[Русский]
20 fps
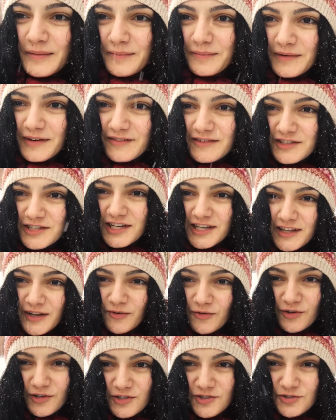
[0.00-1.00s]
Мы вышли
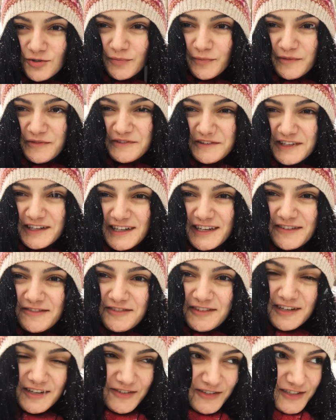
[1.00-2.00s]
на улицу
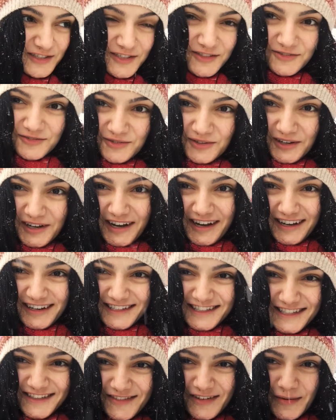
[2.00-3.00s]
пофотографироваться. Тут такая
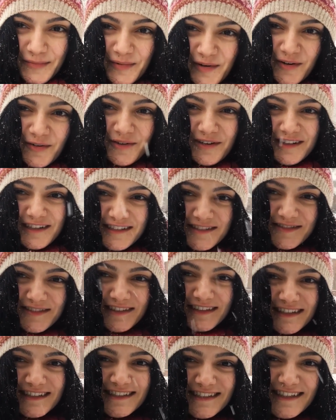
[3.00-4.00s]
красивая погода,
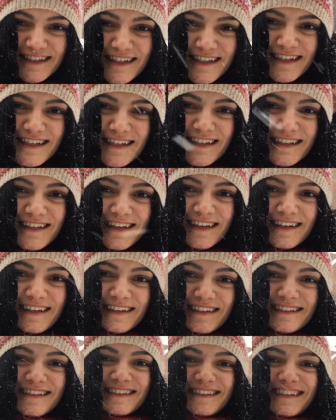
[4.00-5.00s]
смотрите. Так
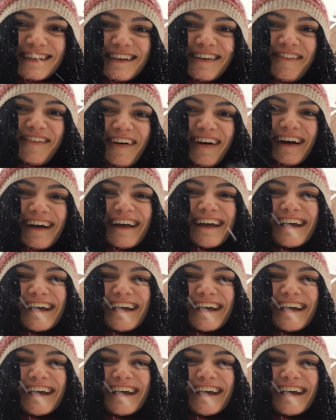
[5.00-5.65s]
красиво.